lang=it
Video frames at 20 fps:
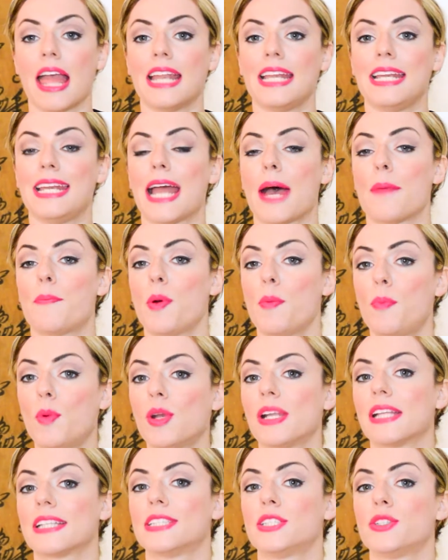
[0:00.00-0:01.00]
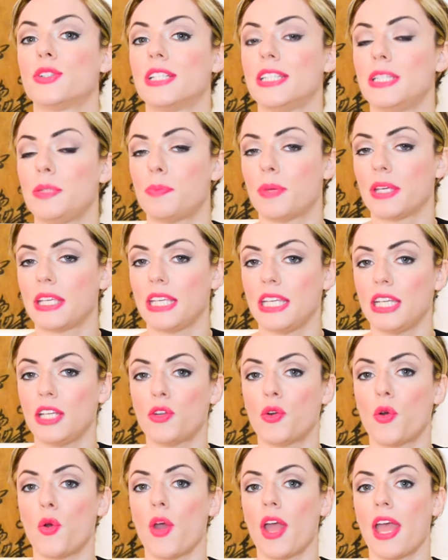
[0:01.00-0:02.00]
La popolazione di
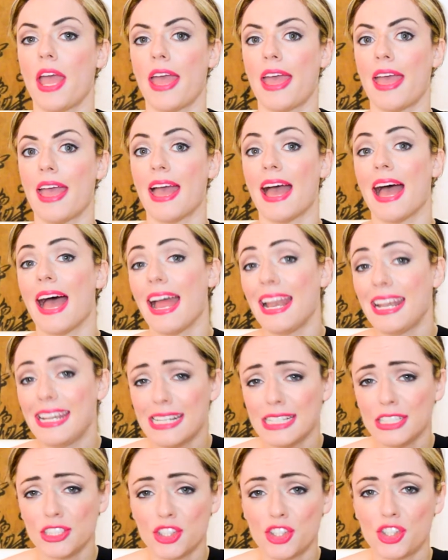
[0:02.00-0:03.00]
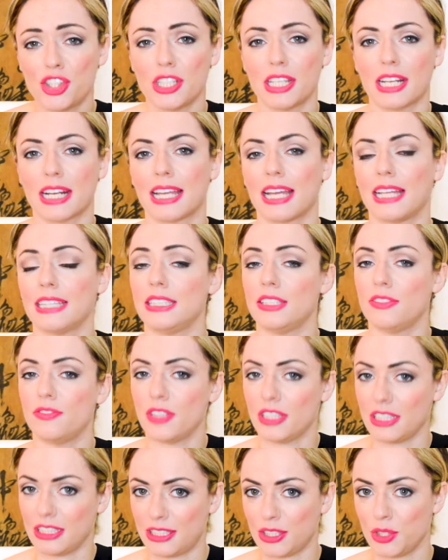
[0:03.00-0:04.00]
Pechino è all'incirca di
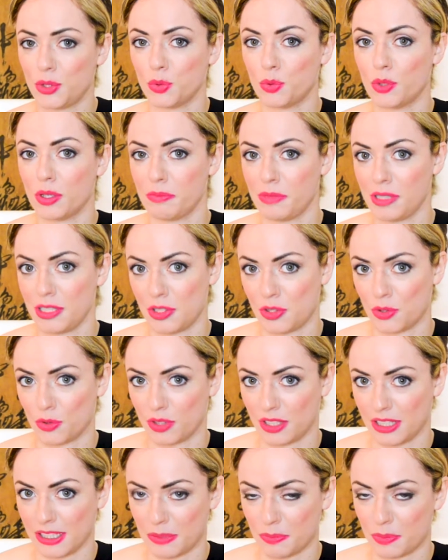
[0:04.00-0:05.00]
22 milioni di